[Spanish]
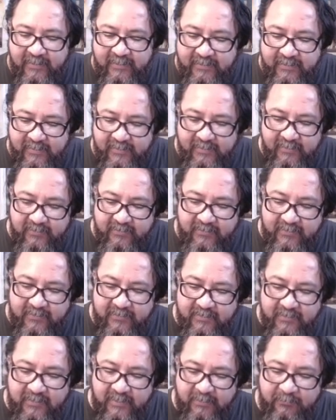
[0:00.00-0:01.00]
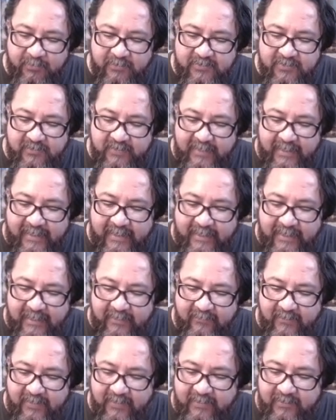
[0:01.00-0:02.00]
Tiene la disposición de las
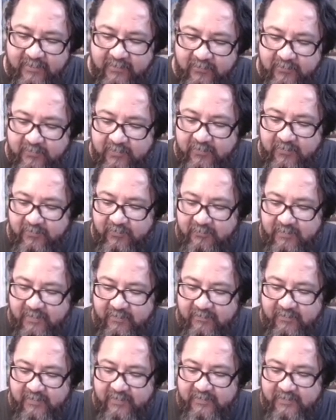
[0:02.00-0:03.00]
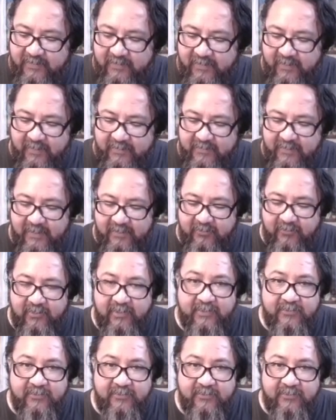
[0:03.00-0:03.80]
alas van con la forma que van hacia aquí hasta la cola.